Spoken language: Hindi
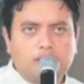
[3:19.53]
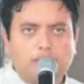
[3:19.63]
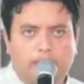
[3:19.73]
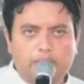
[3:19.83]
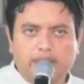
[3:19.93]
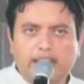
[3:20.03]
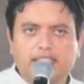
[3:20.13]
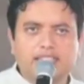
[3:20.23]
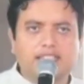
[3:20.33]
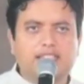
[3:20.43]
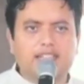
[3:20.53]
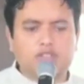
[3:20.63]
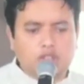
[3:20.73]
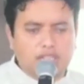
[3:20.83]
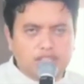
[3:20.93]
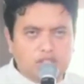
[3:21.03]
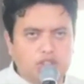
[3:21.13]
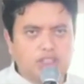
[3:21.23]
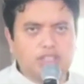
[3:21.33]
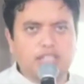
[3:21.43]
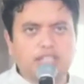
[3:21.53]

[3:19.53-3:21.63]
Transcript: बाइबल कहती है एक अच्छा क्रिश्चियन